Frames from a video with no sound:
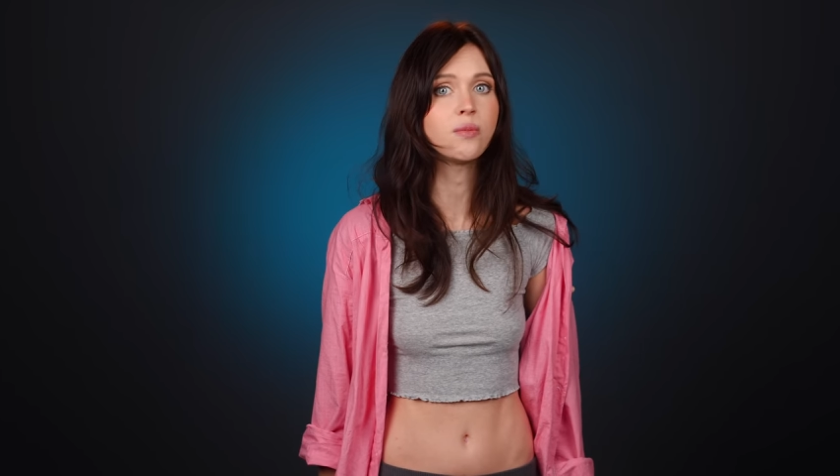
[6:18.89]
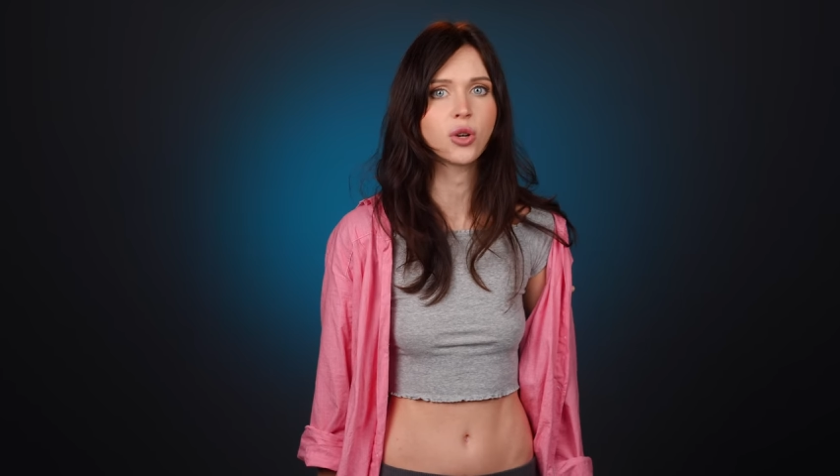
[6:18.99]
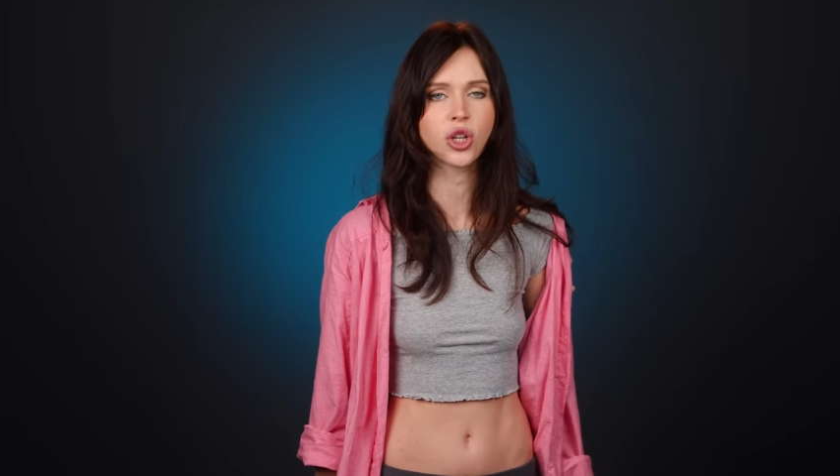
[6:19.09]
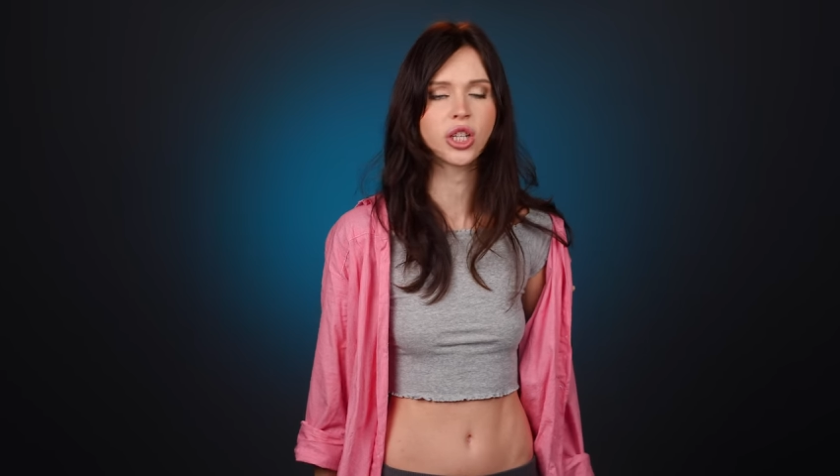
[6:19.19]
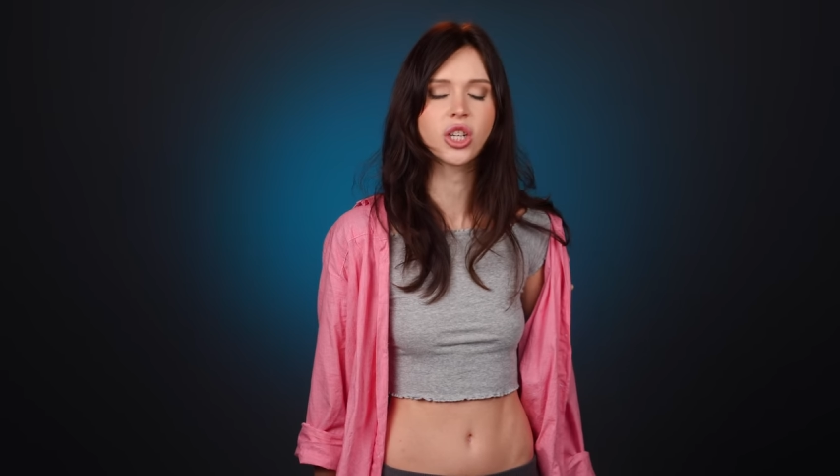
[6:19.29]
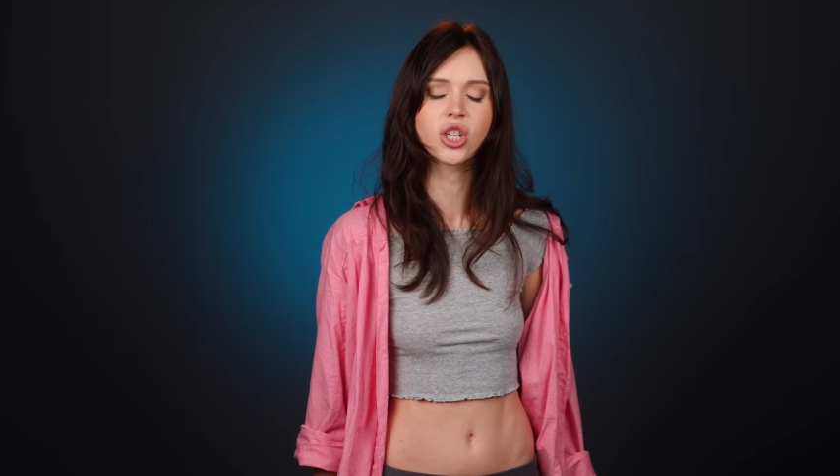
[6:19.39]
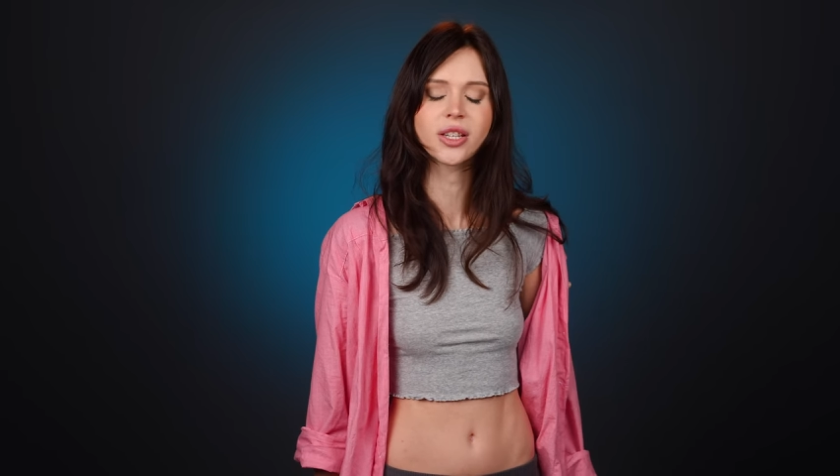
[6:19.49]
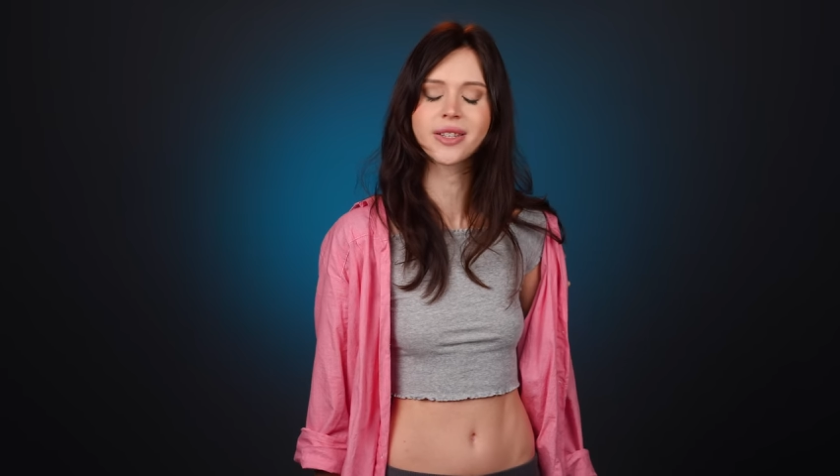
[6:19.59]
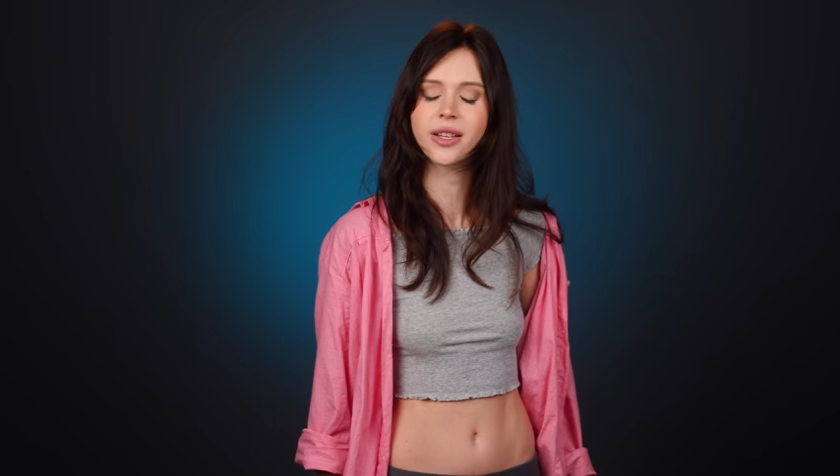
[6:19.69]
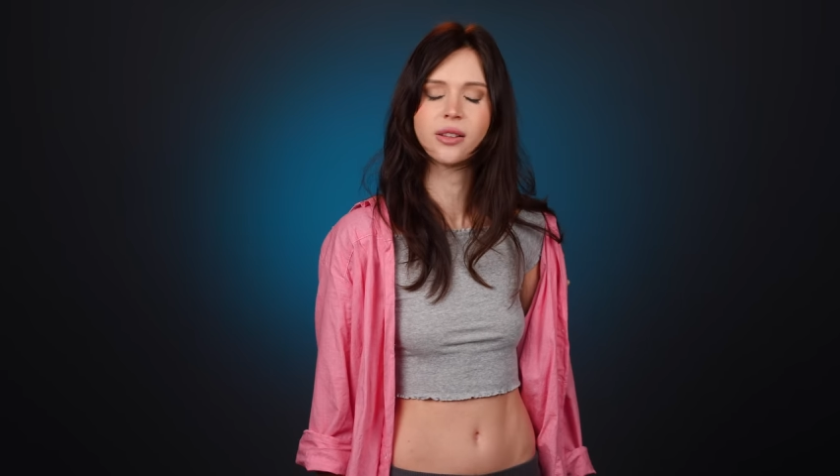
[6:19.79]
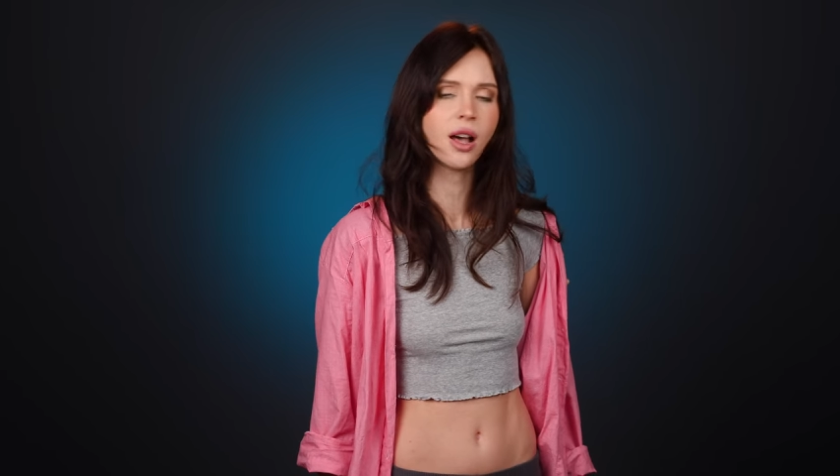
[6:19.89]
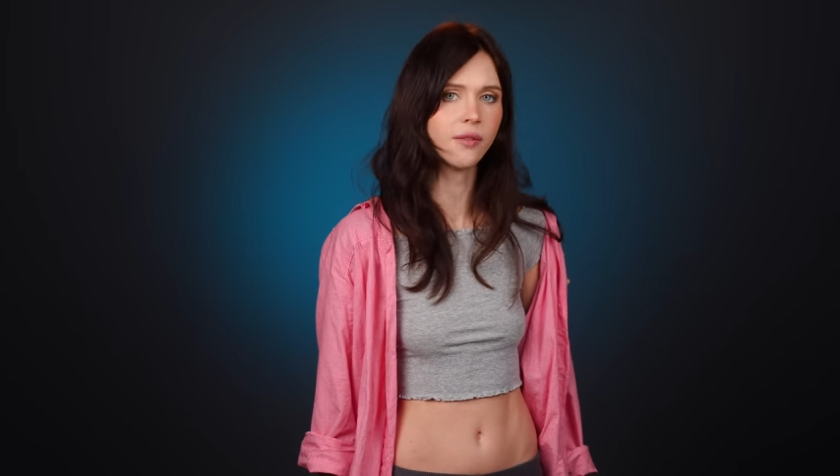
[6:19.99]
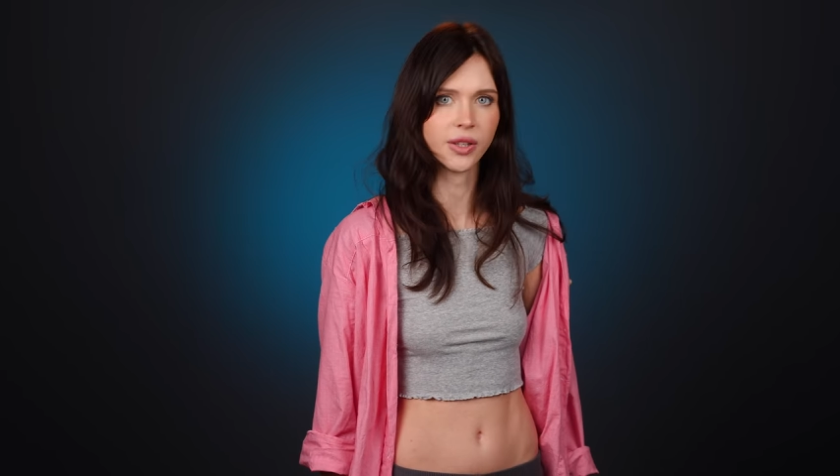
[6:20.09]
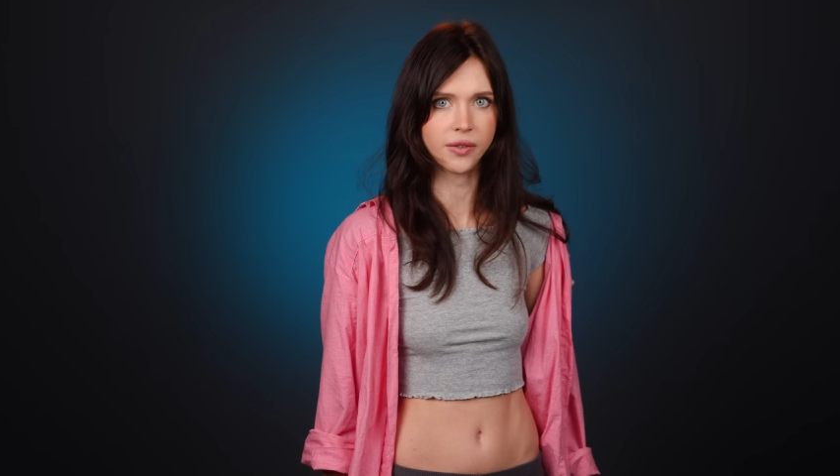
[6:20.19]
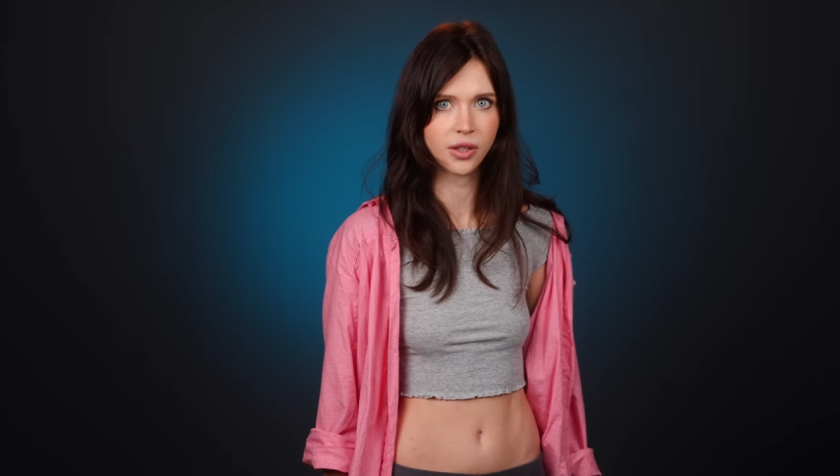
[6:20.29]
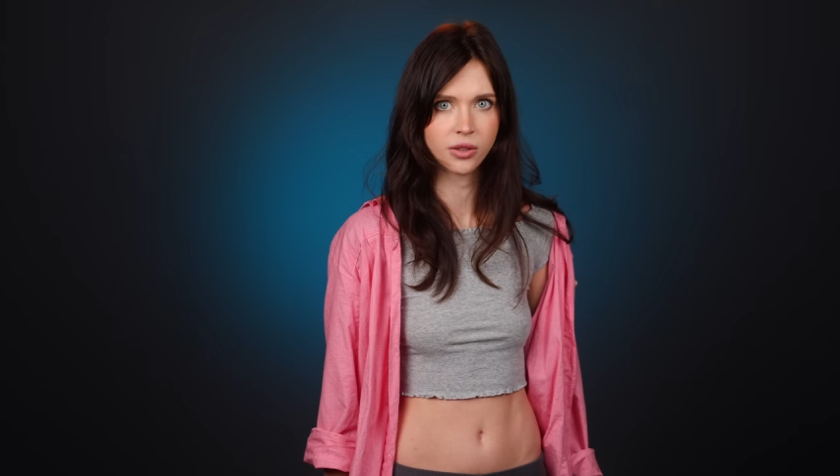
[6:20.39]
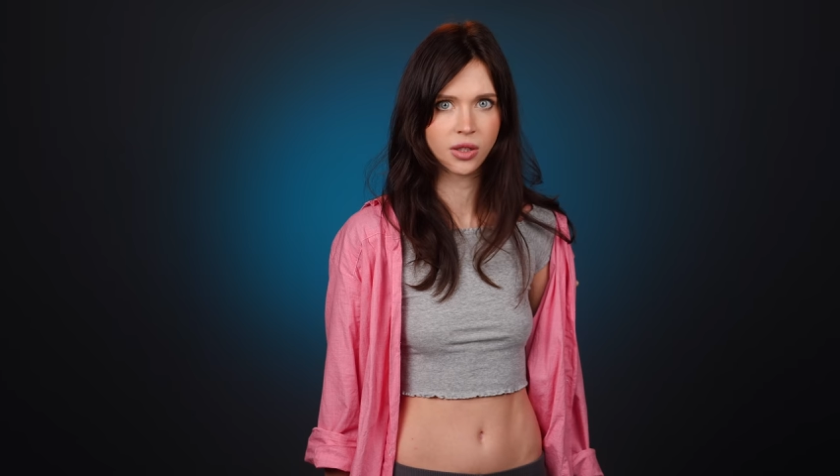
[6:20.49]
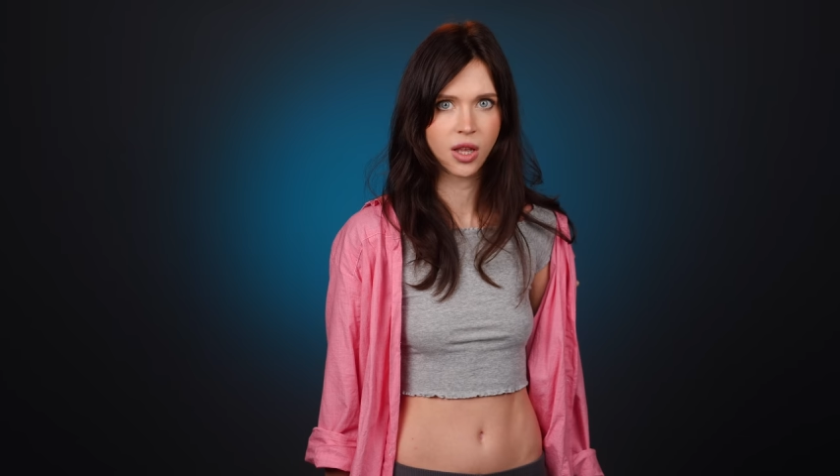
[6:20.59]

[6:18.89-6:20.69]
может лишиться главного –